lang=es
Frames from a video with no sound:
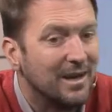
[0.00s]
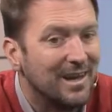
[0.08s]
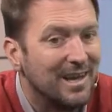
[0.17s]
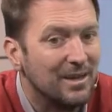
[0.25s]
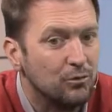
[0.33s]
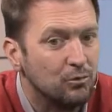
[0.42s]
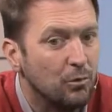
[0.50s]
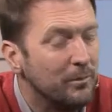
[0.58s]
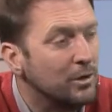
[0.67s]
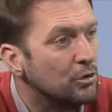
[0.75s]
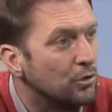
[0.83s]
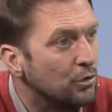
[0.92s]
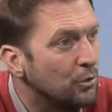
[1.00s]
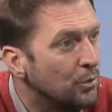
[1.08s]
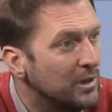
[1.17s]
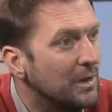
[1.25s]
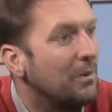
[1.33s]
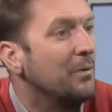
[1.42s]
que en su momento no
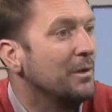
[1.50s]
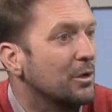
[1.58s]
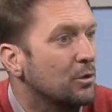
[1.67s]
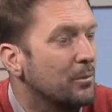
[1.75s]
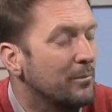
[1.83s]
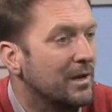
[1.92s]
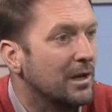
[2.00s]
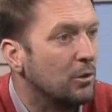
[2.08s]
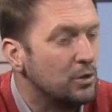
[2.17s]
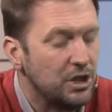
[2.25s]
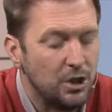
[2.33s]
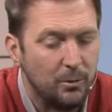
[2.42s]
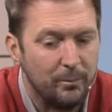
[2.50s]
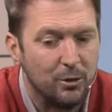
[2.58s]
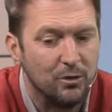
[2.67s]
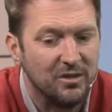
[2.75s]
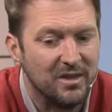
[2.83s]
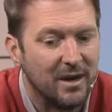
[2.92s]
estaba abierto el mercado chino,
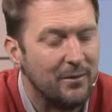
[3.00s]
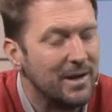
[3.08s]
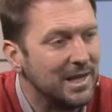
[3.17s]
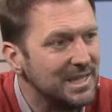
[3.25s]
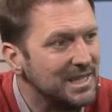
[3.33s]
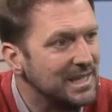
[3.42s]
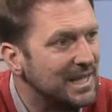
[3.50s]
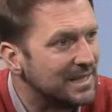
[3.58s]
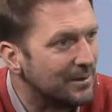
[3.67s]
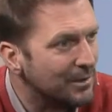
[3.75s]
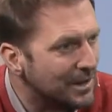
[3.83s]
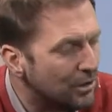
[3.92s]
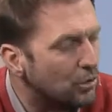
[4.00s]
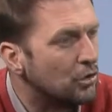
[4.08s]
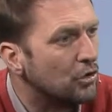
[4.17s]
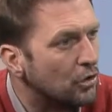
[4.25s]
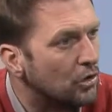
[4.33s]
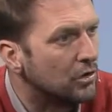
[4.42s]
pero entraban en China a través de
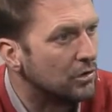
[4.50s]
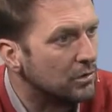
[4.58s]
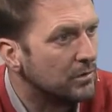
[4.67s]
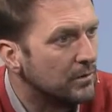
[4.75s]
Hong Kong.